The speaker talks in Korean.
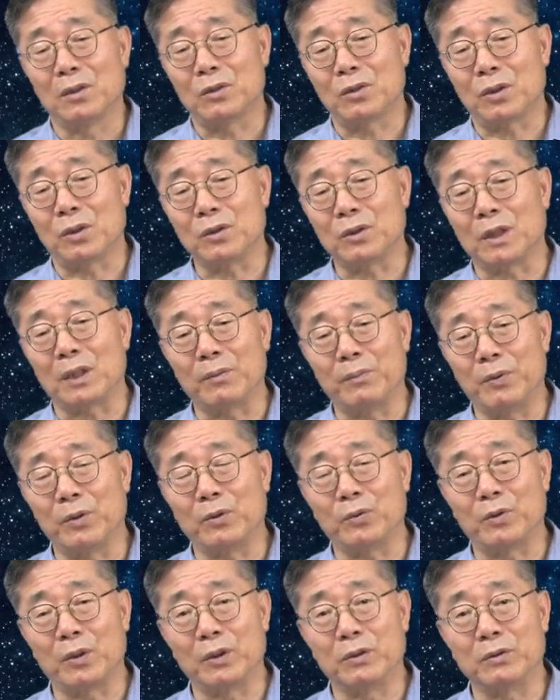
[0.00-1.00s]
천자를
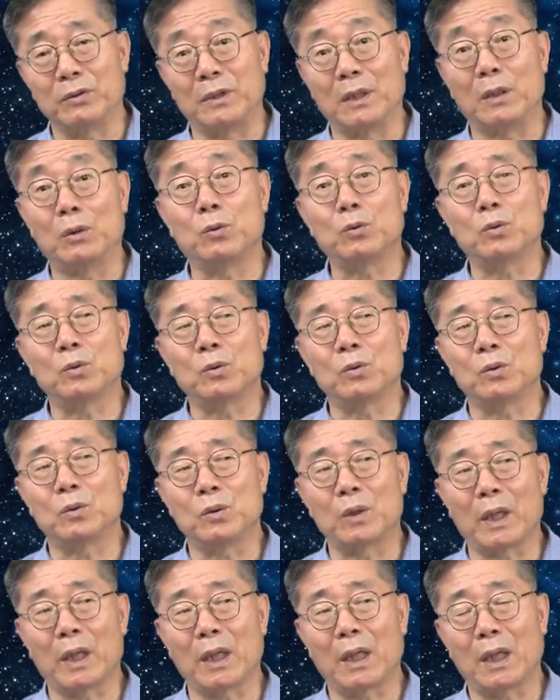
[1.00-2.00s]
배울 때는
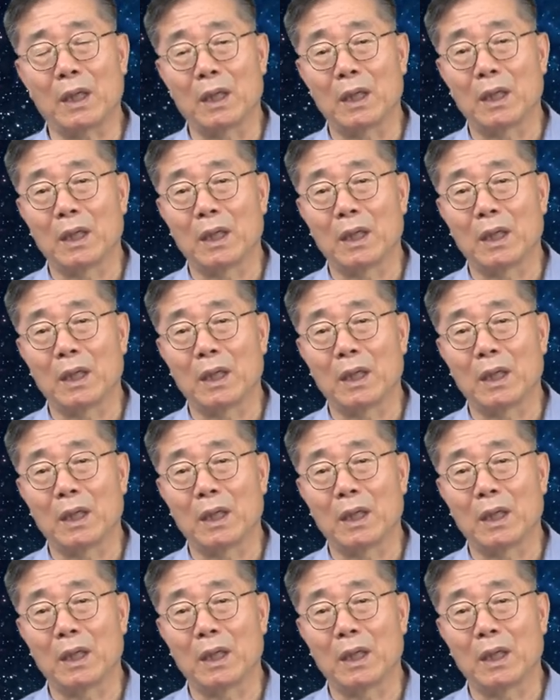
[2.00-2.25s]
제후국의